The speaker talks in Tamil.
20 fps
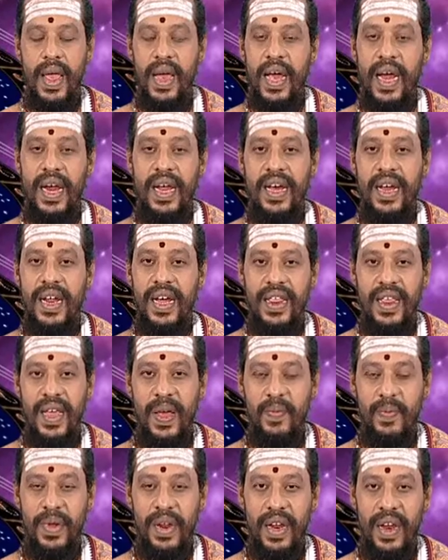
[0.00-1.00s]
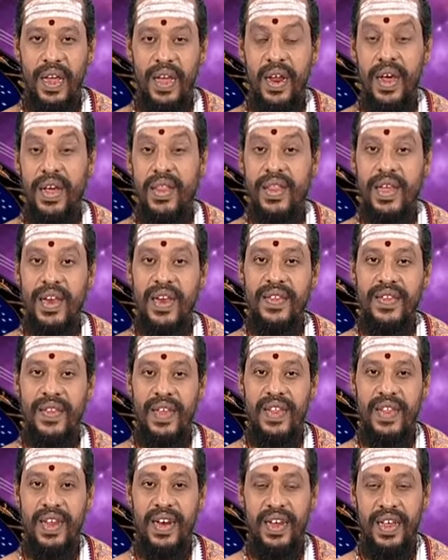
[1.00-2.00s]
கடகராசி அன்பர்களே ராசியில்
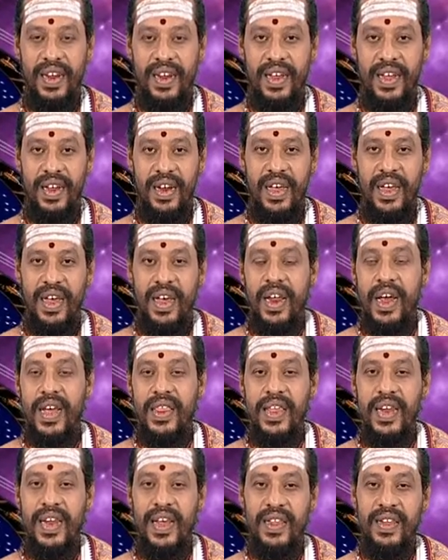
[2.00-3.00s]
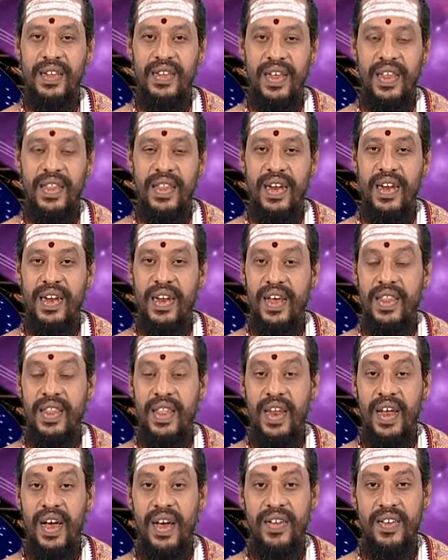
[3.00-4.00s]
சந்திரன் இருக்கார் ராசிநாதன் சந்திரன்
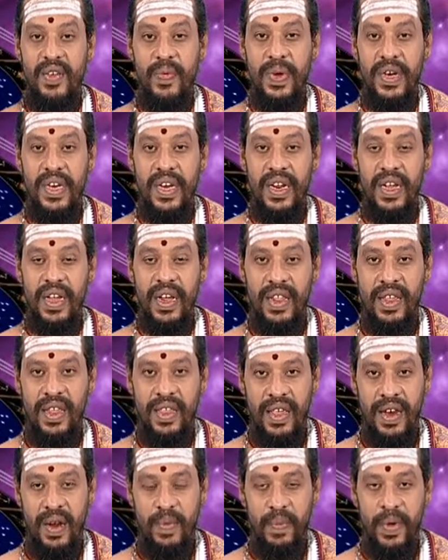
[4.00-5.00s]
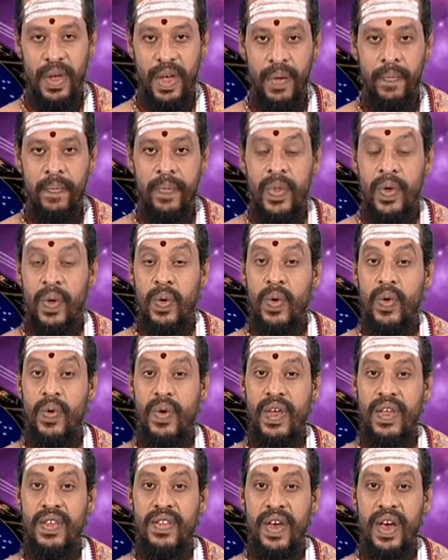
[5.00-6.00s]
ராசியில் ஆட்சி பெற்றிருக்கிறது சிறப்பு
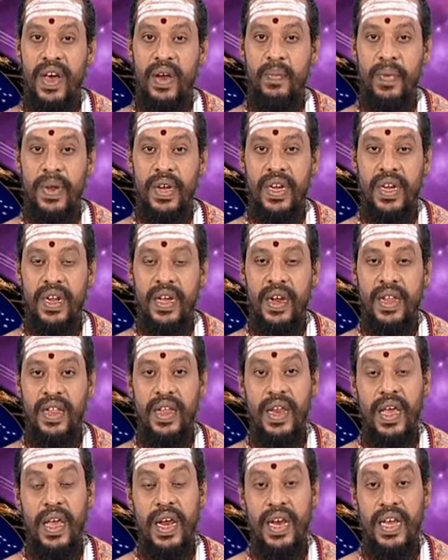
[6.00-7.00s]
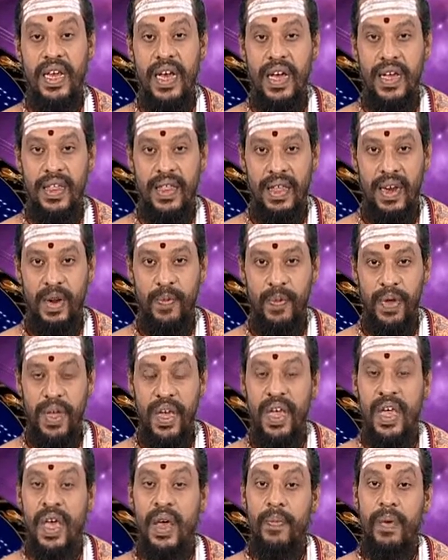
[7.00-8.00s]
குருவுடைய சாரம் பெற்றிருக்கிறது நேரடியாக சிறப்பு
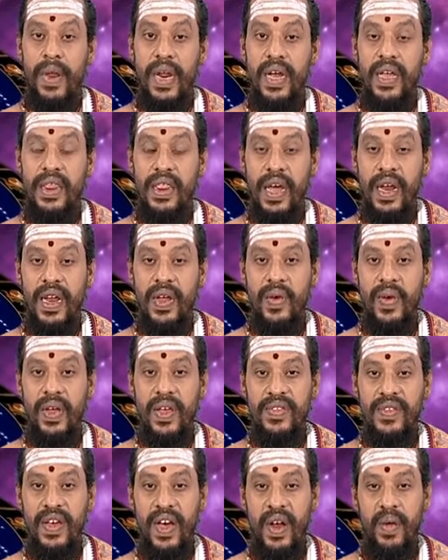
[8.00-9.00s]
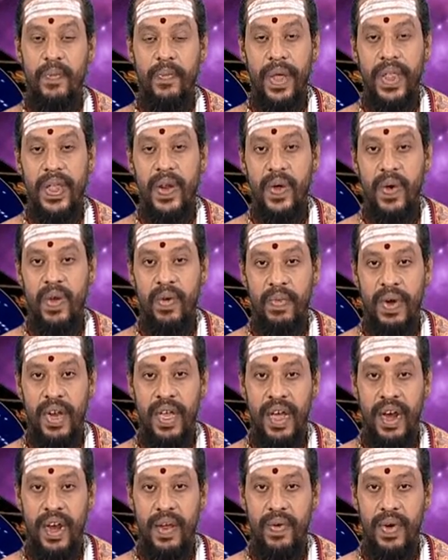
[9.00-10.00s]
பிறகு சனியுடைய சாரம் பதினோரு மணி
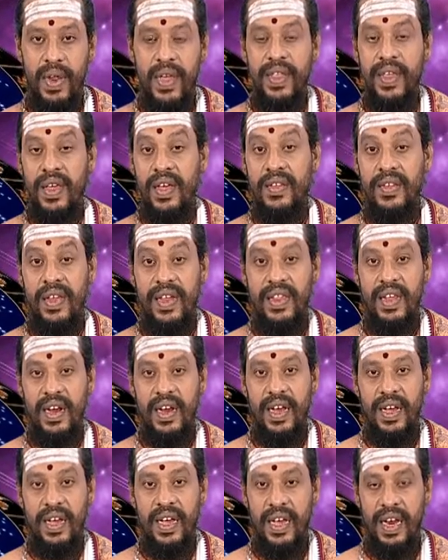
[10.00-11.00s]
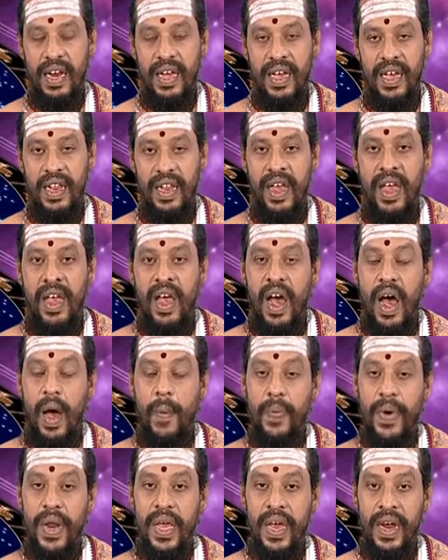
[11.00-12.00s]
அளவில் சந்திரனுக்கு கிடைக்கிறது
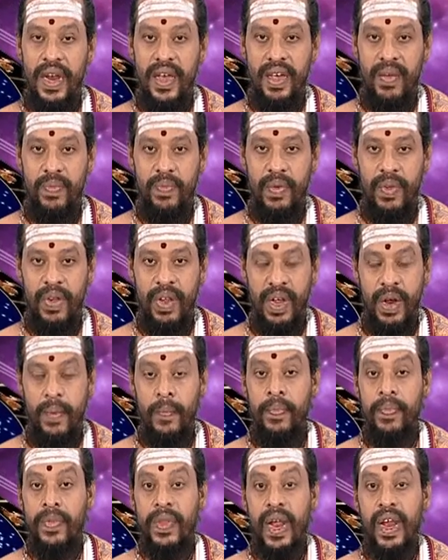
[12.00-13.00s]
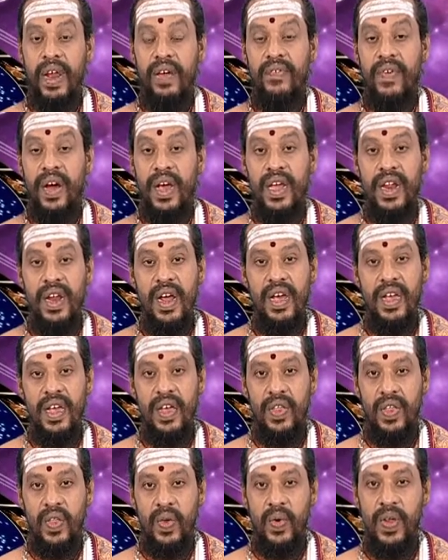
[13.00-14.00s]
அப்படி கிடைக்கும்போது நல்ல
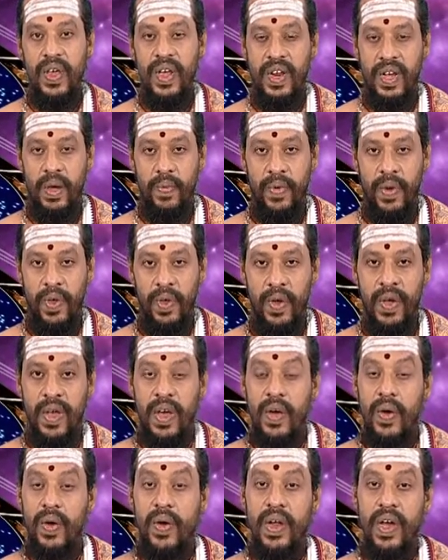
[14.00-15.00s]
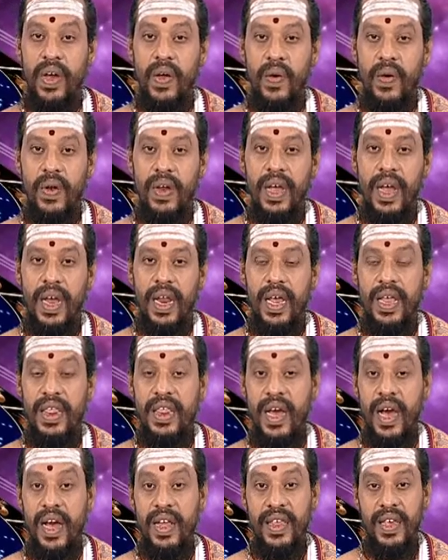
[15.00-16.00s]
வைராகியத்தோடு இருக்க முடியும் கொண்ட கொள்கையில்
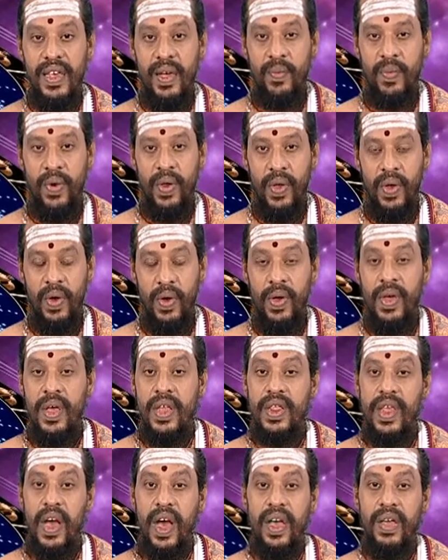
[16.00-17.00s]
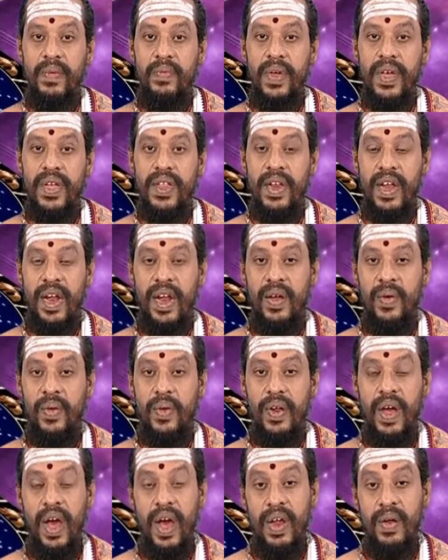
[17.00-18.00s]
சாதிக்க முடியும் தாய் மீது நல்ல
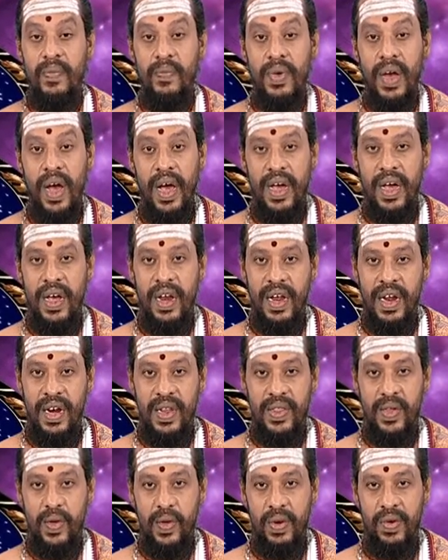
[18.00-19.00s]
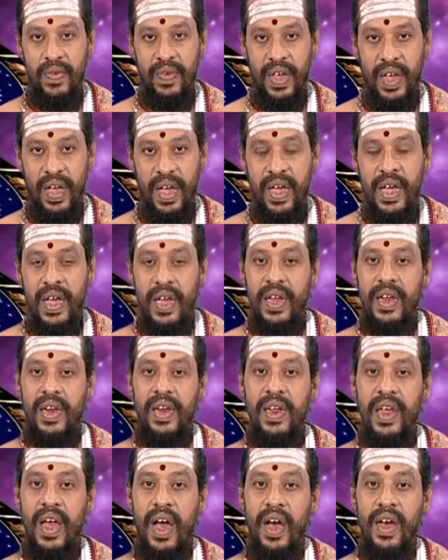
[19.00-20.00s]
ஒரு அன்பு அக்கறை எடுத்துக்கொள்வீங்க இன்று
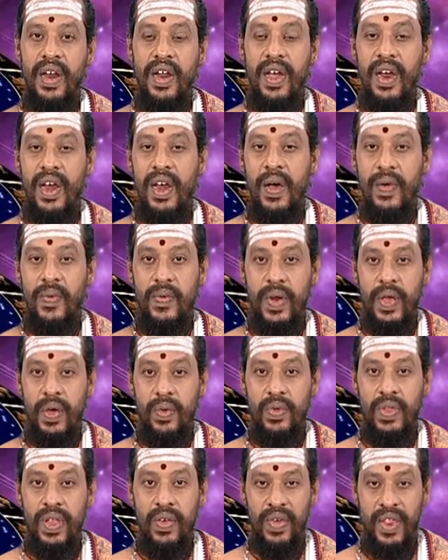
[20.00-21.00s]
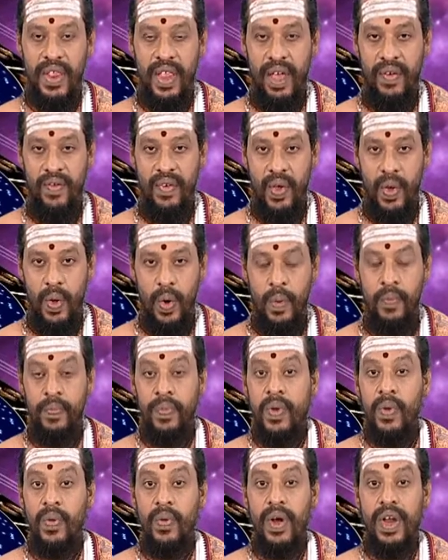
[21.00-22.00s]
யாருக்கெல்லாம் உங்களுடைய உதவி தேவையோ
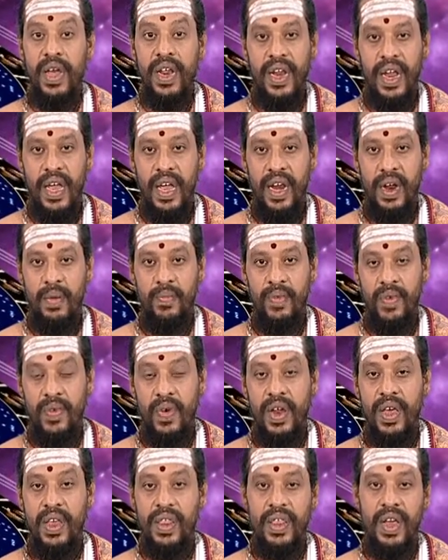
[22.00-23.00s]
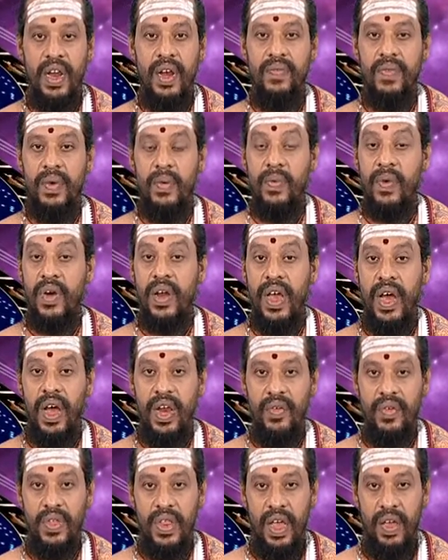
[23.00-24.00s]
உங்களுடைய நேரம் உங்களுடைய செல்வம் உங்களுடைய
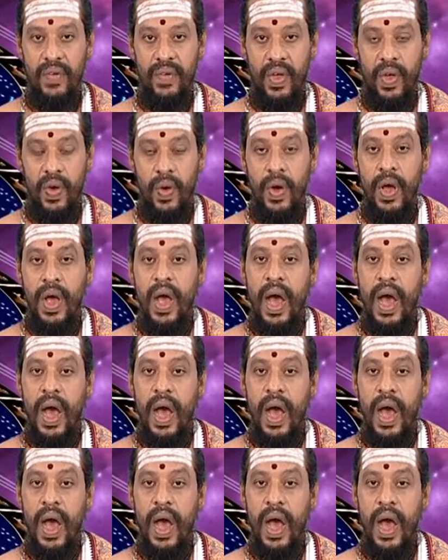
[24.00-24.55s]
அறிவு தேவையோ